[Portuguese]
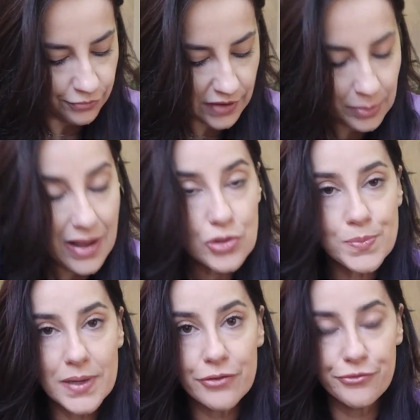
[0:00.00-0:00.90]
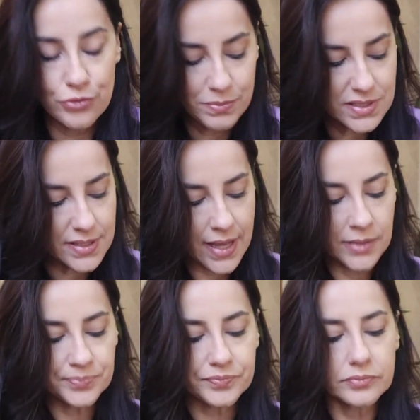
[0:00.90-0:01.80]
Vamos lá os perfumes,
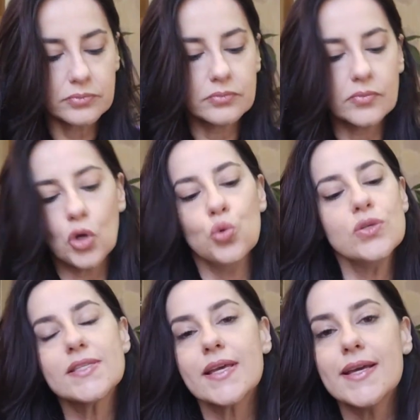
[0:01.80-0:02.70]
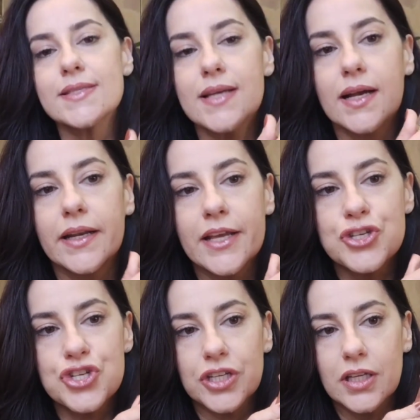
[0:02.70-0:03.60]
né? usei essa
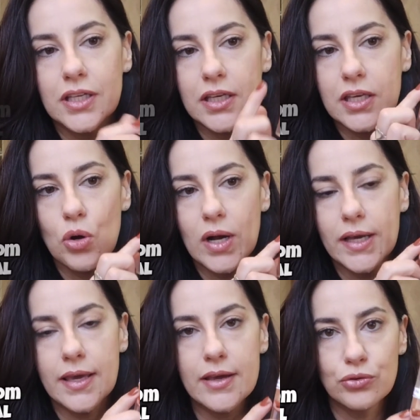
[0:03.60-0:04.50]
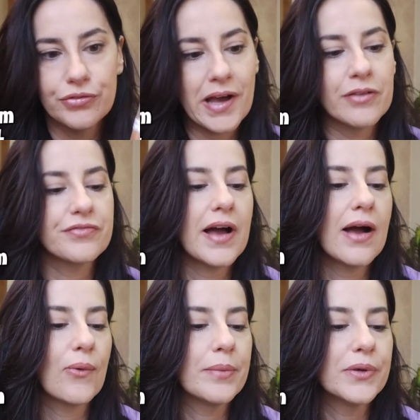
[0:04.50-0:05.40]
canetinha aqui que eu ganhei do Fafá,
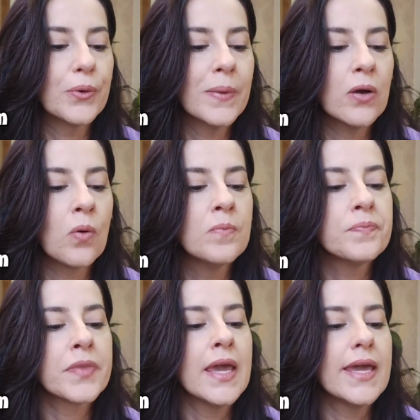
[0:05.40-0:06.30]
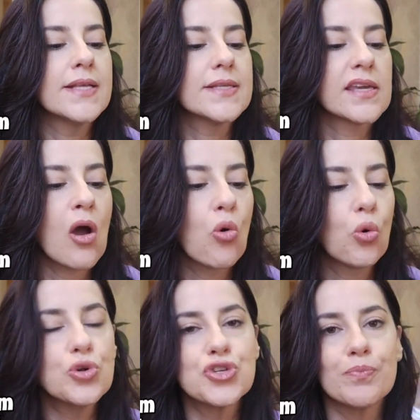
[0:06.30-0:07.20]
um amigo meu. Esse aqui é o
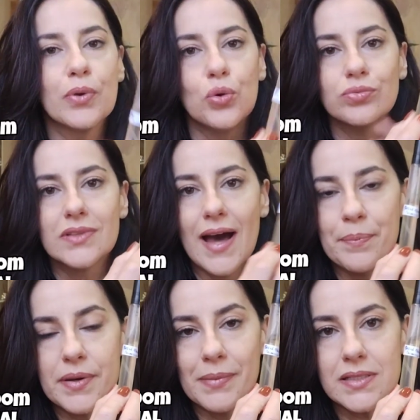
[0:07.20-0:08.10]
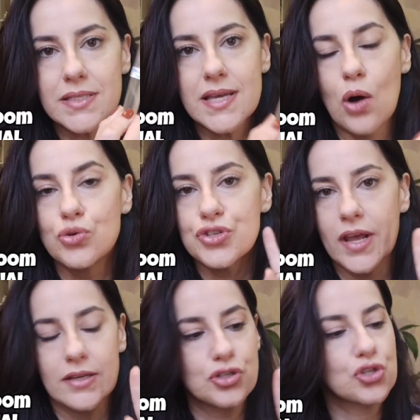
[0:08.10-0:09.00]
Gucci Bloom da Primacial.
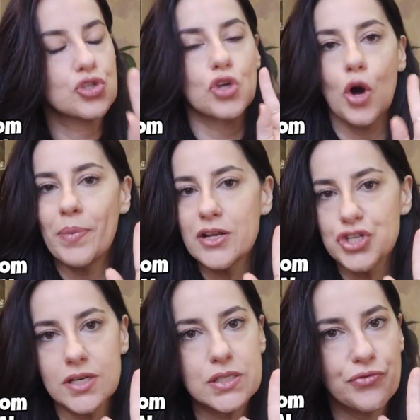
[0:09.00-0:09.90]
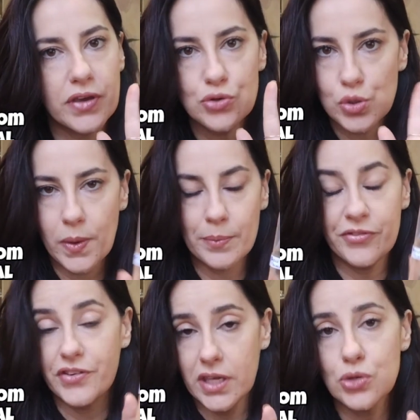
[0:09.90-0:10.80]
Gente, só para dias frios,
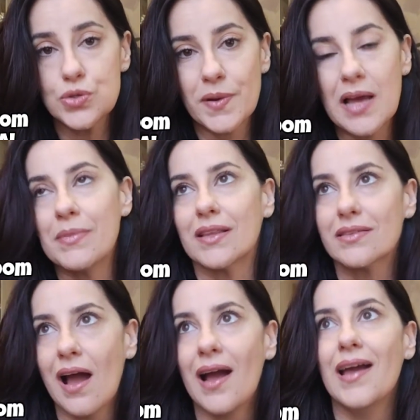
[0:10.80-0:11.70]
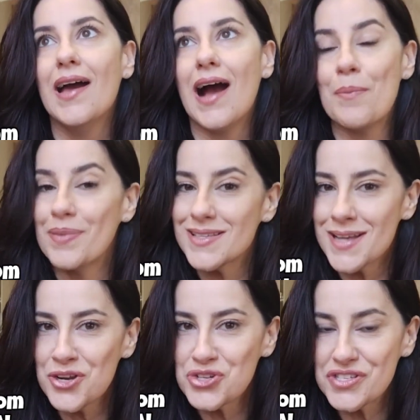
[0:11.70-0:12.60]
frios para mim, tá?
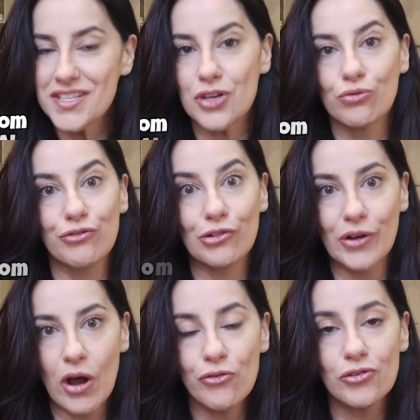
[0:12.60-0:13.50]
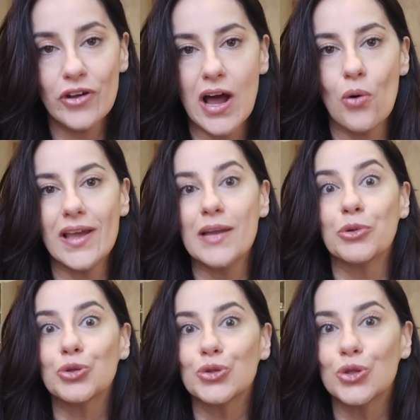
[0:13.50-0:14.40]
Apesar de ser um floral floral, ele é
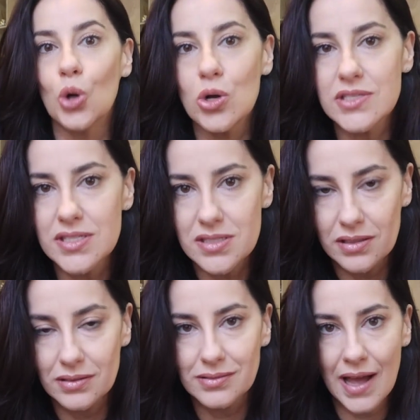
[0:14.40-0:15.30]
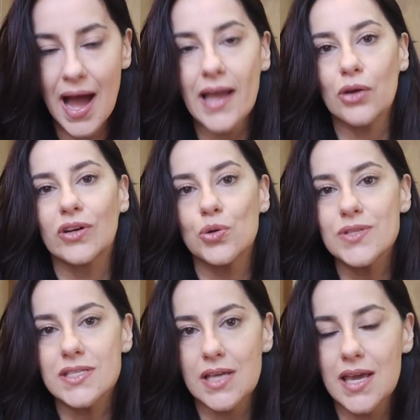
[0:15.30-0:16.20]
muito doce, tá? Eu não
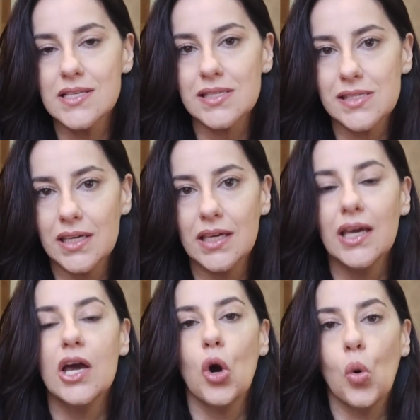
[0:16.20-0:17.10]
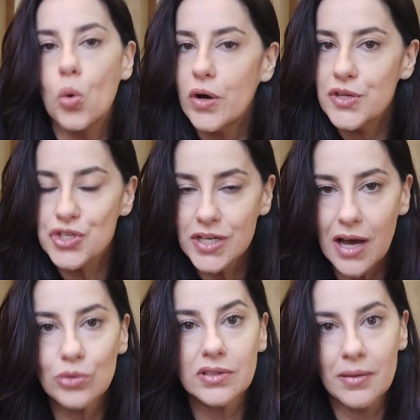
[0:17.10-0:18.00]
sei se o
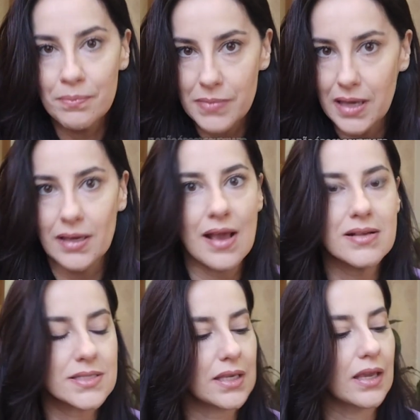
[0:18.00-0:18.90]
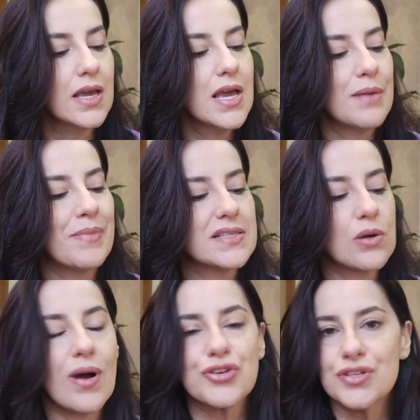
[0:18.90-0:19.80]
original também é assim, mas
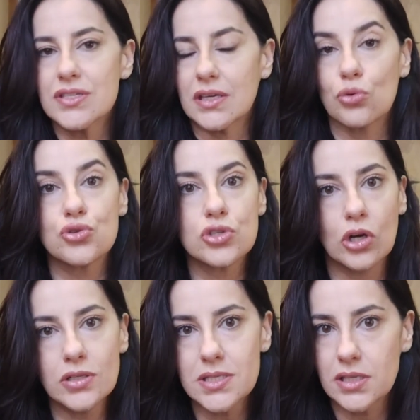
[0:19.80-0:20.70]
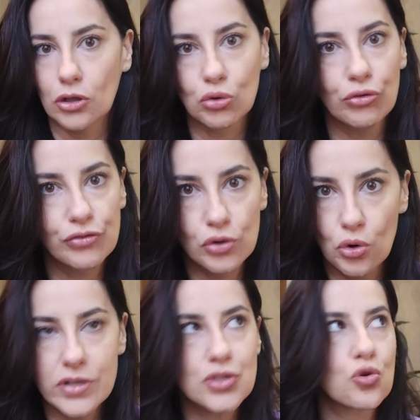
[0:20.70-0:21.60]
eu acho assim, eu só sinto
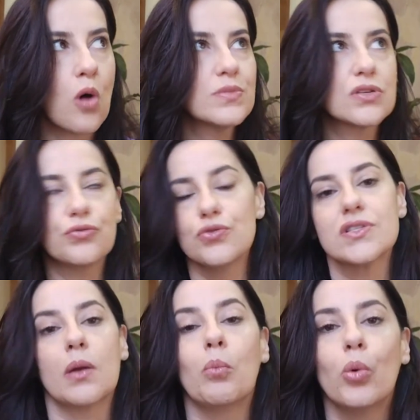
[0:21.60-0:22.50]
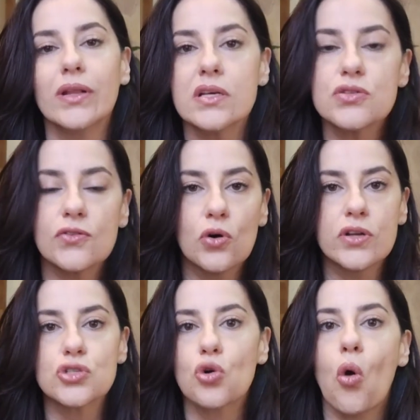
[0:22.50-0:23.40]
flores como se fossem muitas
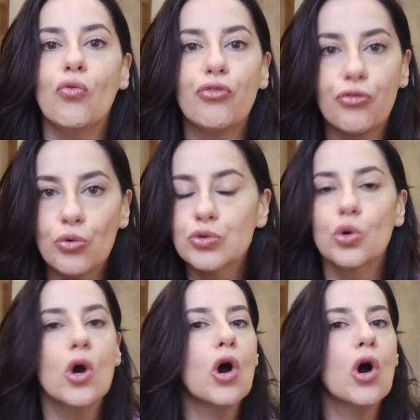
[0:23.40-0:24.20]
flores com um fundo